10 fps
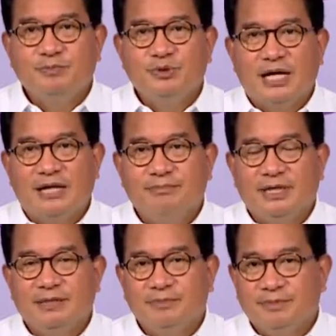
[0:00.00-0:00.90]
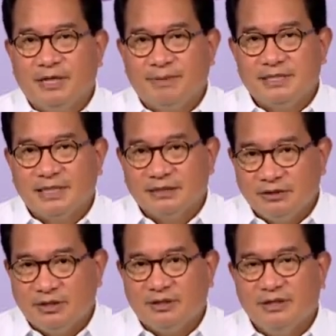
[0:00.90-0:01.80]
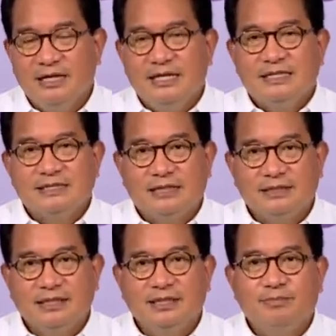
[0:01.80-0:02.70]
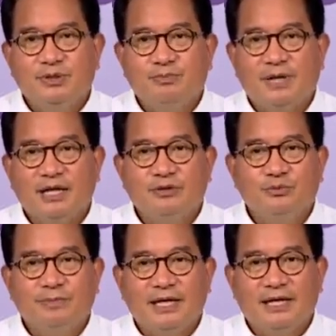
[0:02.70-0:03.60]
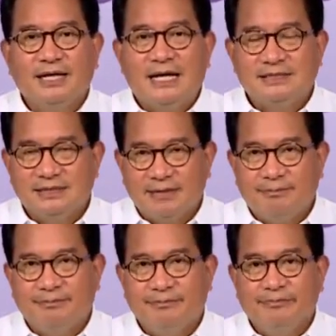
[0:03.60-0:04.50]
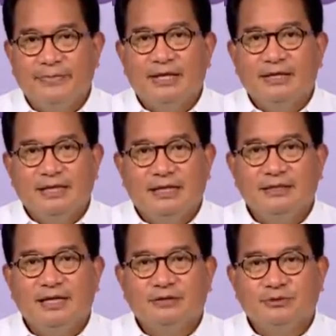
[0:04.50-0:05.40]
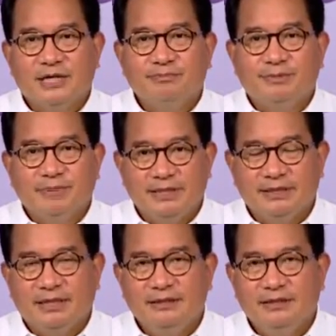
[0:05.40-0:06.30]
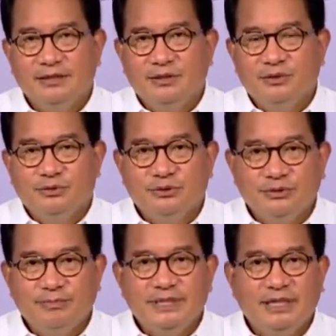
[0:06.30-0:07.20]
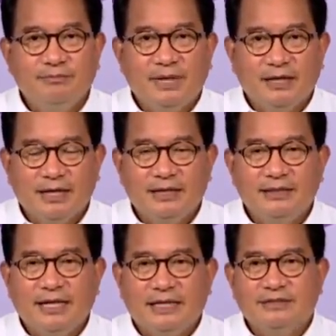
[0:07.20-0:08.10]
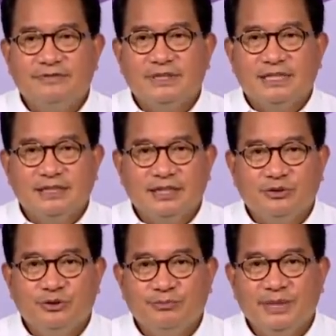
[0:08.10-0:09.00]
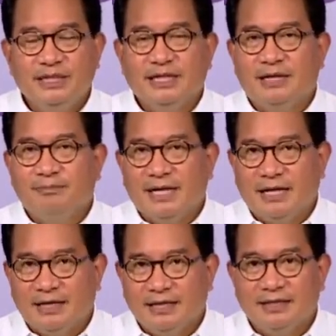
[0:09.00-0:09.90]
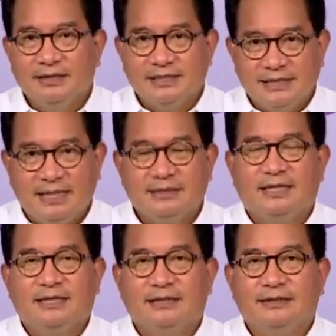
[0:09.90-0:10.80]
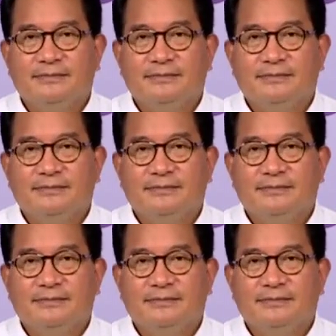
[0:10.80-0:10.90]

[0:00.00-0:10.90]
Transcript: pembukaan pada beberapa sektor saat ini merupakan upaya gas rem yang dilakukan pemerintah untuk menyeimbangkan aktivitas ekonomi dengan penanganan kesehatan.